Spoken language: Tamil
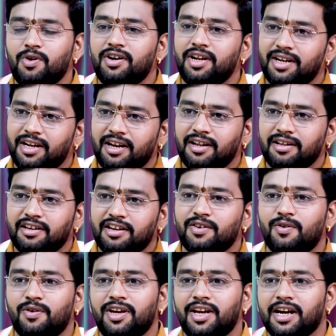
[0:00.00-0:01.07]
ஒன்று நல்லது
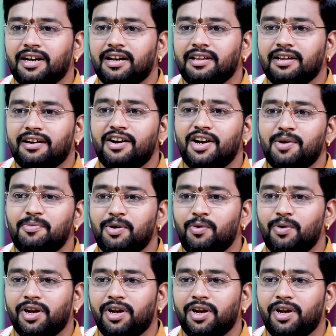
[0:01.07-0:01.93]
இன்னொன்று கெட்டது ரெண்டுமே